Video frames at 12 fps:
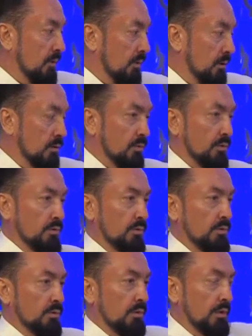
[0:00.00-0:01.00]
ilkokul
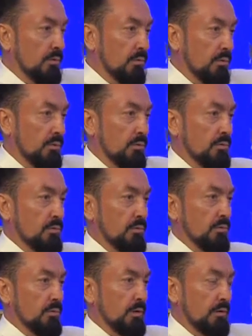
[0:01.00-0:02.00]
okuyan, ortaokul
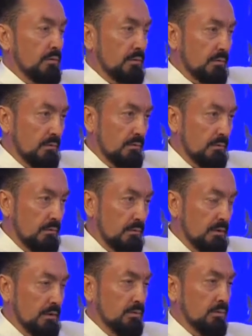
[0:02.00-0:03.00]
okuyan,
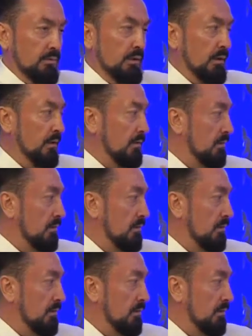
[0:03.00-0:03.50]
lise okuyan,